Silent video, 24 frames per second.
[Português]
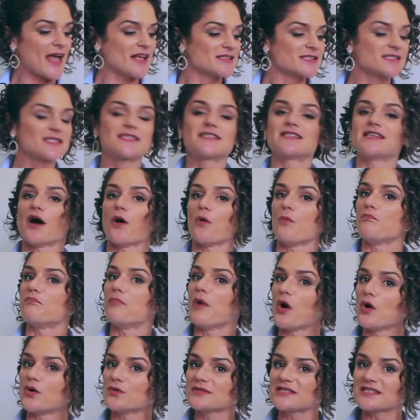São
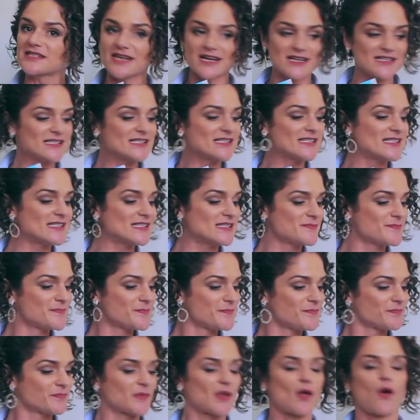bolsas
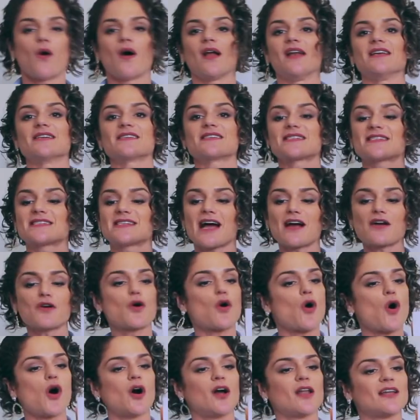Olha,
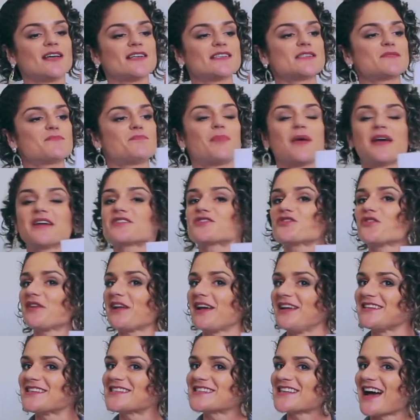sacolas
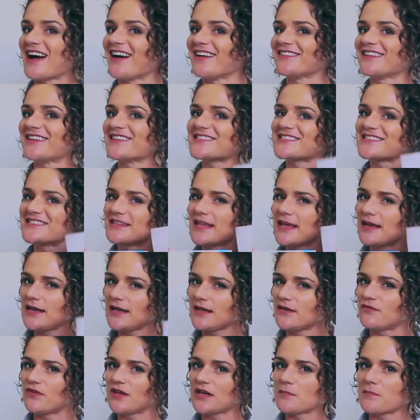personalizadas,
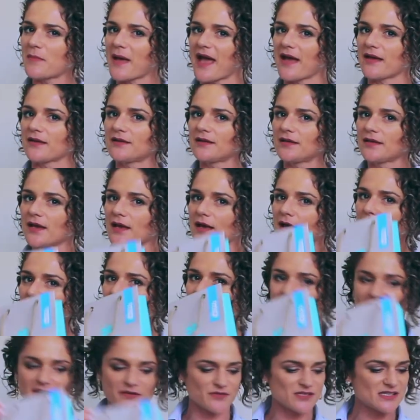delivery bag
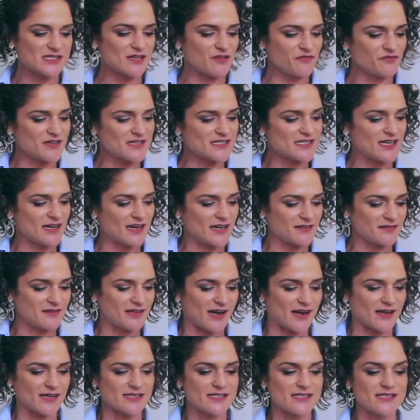para você fazer a
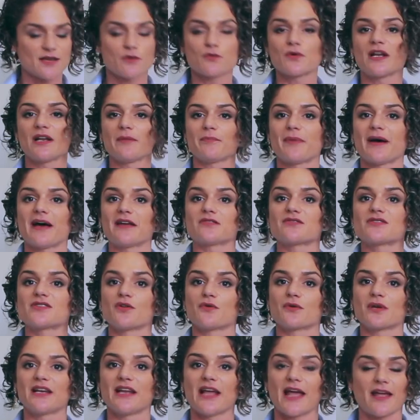entrega seu, para o
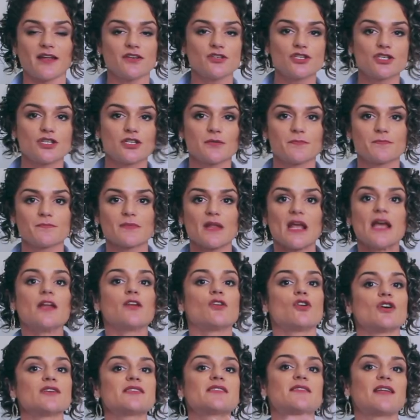seu cliente.
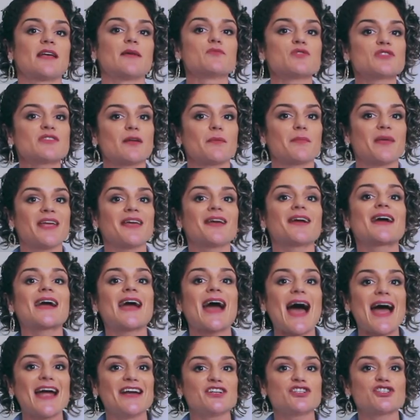Nós temos também
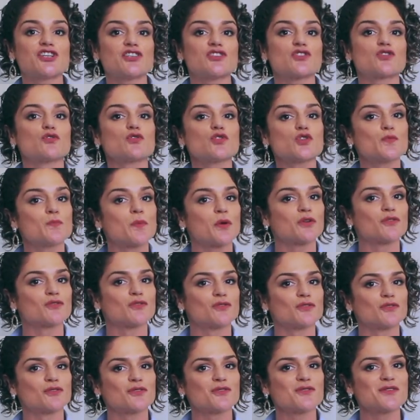cards dos
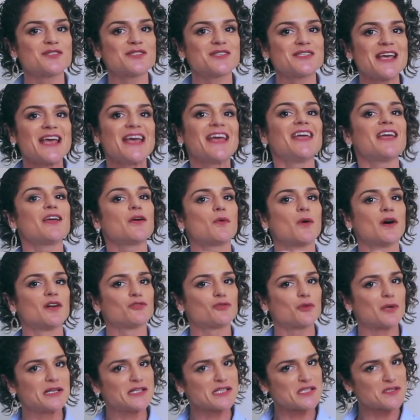produtos.
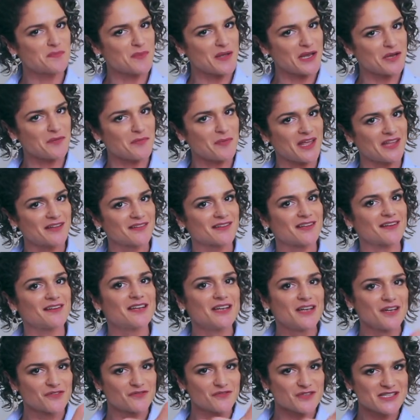Enquanto ele experimenta,
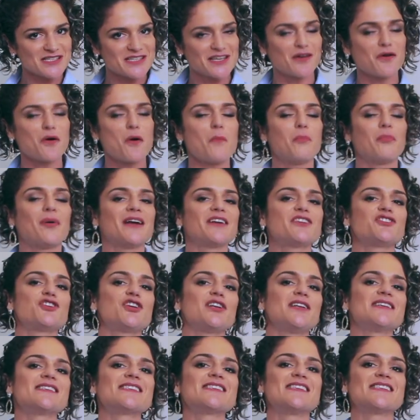você
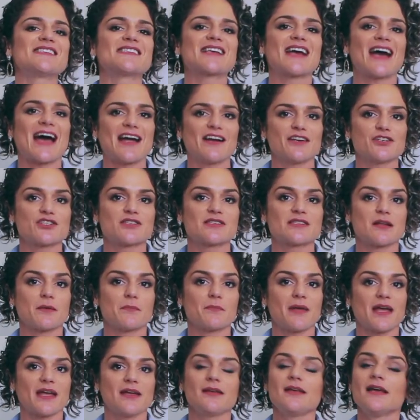compartilha esses cards
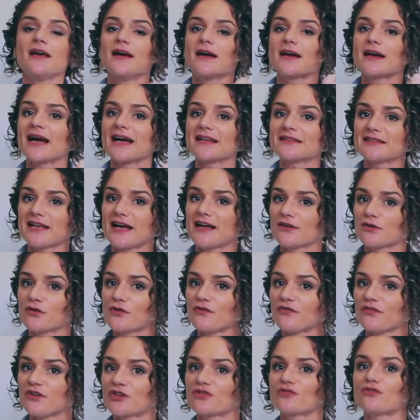também. Catálogo
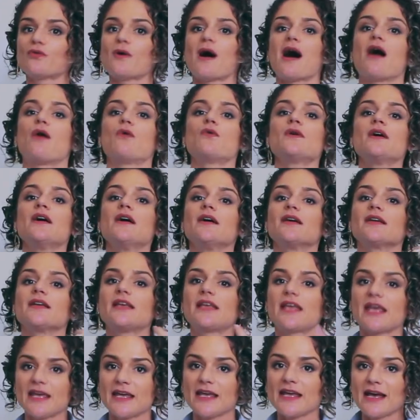virtual,
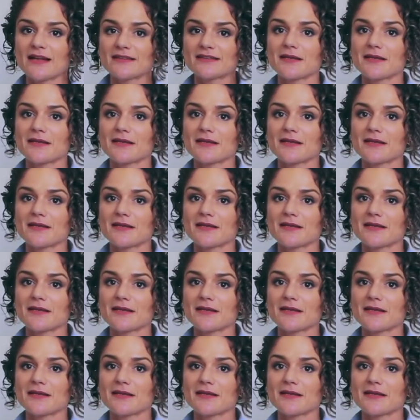guia